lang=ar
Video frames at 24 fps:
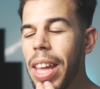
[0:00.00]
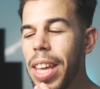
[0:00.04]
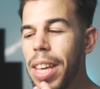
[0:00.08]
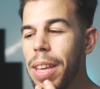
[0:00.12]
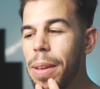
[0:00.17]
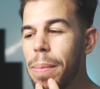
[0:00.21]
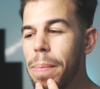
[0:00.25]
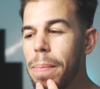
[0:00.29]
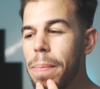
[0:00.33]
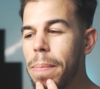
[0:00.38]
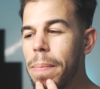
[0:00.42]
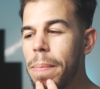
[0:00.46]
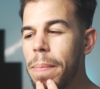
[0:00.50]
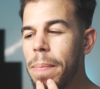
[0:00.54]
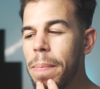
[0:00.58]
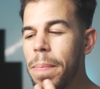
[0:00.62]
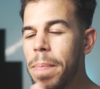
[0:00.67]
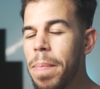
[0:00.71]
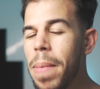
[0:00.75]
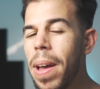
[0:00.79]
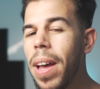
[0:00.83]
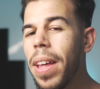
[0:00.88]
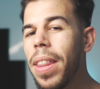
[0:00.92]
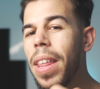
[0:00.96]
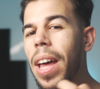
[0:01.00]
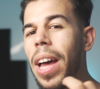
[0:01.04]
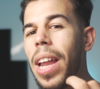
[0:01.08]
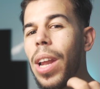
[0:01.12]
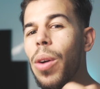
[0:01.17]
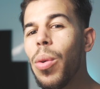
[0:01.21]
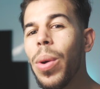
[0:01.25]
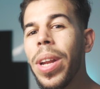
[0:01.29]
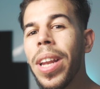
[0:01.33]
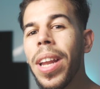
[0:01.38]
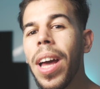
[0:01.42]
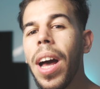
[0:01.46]
طيب ماذا
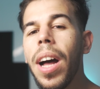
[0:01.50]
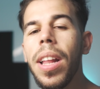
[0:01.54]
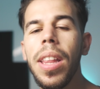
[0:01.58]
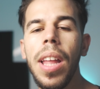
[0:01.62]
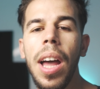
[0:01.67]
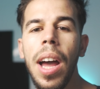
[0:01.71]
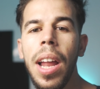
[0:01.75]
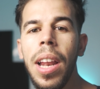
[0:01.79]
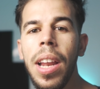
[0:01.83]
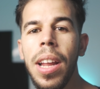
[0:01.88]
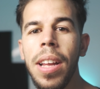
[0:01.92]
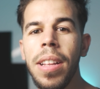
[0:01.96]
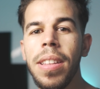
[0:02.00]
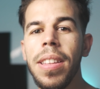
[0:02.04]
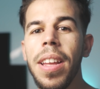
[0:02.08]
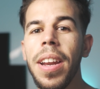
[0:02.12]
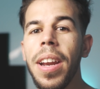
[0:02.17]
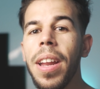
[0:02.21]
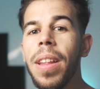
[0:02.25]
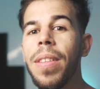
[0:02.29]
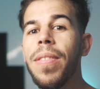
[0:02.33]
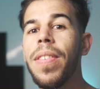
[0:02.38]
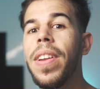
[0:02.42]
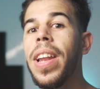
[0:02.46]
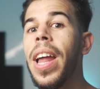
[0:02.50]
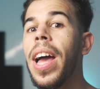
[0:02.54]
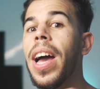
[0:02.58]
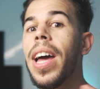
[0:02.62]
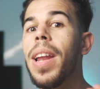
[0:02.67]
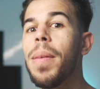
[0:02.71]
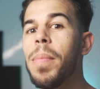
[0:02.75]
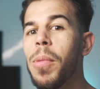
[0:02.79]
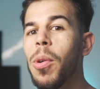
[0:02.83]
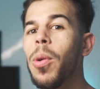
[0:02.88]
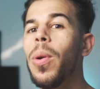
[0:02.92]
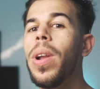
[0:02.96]
لو انقطع الإنترنت في
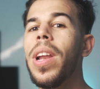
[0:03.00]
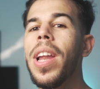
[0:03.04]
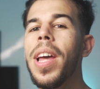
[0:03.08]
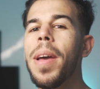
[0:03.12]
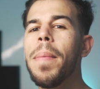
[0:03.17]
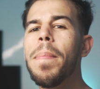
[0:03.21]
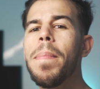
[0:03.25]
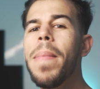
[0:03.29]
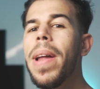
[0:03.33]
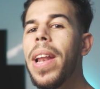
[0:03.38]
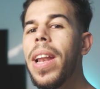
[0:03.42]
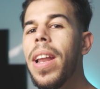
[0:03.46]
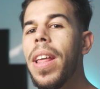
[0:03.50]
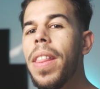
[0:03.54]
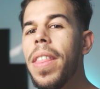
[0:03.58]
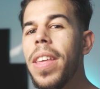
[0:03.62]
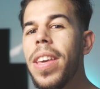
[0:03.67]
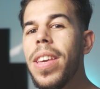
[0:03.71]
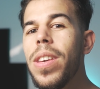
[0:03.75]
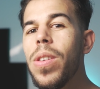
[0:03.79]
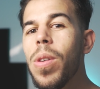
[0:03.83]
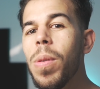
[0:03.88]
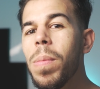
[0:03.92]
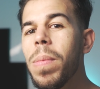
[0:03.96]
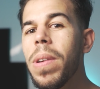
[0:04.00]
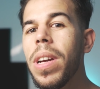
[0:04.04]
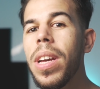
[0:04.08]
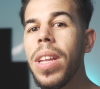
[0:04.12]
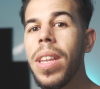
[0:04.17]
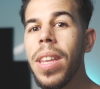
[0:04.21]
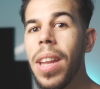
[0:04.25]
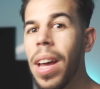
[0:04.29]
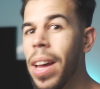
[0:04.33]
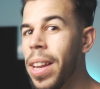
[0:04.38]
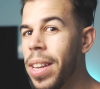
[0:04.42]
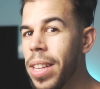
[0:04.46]
العالم كله؟ ما الذي
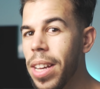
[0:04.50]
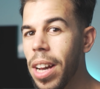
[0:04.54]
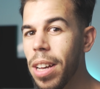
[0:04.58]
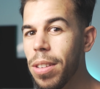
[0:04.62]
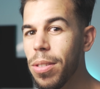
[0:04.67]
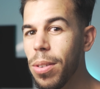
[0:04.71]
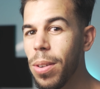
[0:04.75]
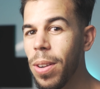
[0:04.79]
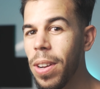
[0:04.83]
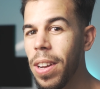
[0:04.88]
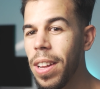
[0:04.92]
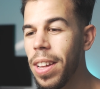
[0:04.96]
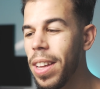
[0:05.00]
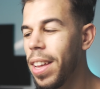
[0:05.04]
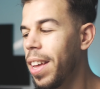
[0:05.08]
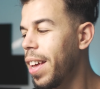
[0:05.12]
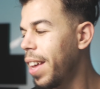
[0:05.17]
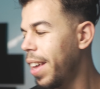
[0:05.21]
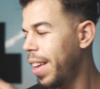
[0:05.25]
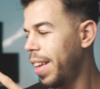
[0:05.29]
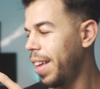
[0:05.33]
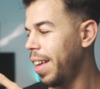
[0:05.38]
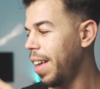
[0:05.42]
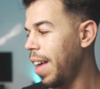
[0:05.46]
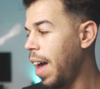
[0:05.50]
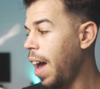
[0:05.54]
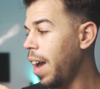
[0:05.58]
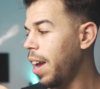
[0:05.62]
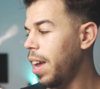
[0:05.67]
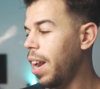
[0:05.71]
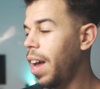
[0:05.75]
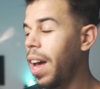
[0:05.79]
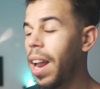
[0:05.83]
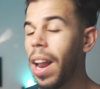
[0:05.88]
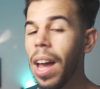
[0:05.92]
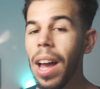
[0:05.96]
يمكن أن يحصل؟
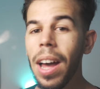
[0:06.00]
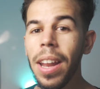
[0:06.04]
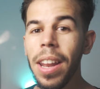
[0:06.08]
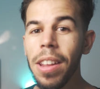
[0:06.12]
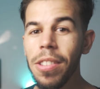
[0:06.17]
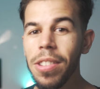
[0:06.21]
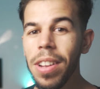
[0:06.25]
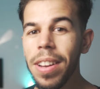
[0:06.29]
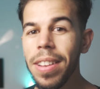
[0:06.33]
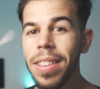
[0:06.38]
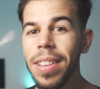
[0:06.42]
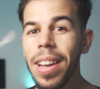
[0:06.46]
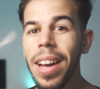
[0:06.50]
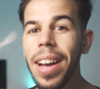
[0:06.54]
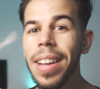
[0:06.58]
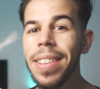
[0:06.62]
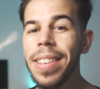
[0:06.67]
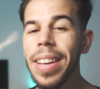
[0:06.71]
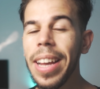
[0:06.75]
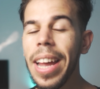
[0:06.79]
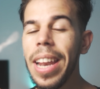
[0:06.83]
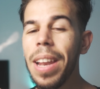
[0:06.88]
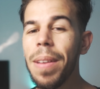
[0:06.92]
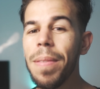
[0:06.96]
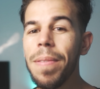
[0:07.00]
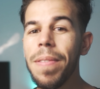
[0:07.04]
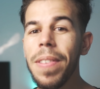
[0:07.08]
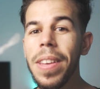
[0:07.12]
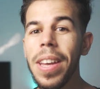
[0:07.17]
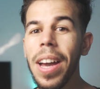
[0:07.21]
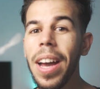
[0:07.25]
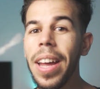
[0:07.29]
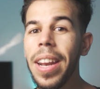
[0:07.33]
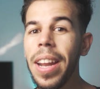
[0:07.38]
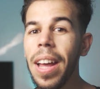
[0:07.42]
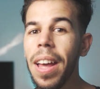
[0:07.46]
هاي الحلقة نشرتها أتكلم
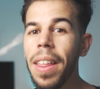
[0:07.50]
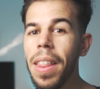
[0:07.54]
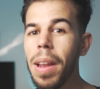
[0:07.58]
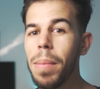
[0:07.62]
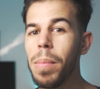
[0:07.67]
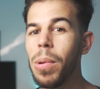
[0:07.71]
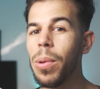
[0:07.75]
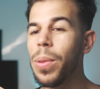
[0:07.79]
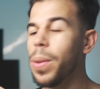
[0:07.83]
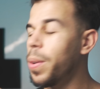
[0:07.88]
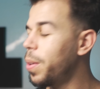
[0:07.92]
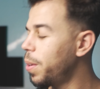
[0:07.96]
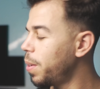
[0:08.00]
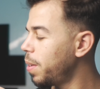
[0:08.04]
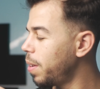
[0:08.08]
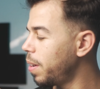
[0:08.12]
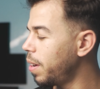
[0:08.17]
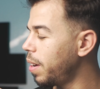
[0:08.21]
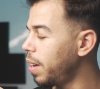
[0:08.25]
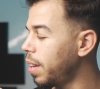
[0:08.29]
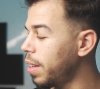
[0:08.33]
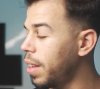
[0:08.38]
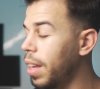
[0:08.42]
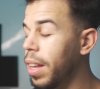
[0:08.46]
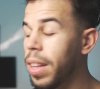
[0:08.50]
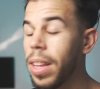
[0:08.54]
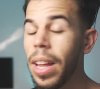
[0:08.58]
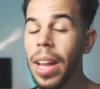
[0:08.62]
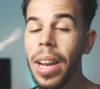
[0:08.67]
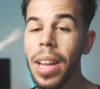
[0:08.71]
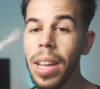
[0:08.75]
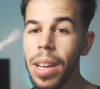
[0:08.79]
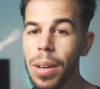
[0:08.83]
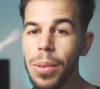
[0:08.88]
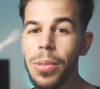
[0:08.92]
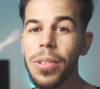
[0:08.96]
فيها عن هذا الموضوع اضغط
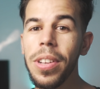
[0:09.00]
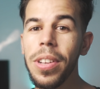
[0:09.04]
عليها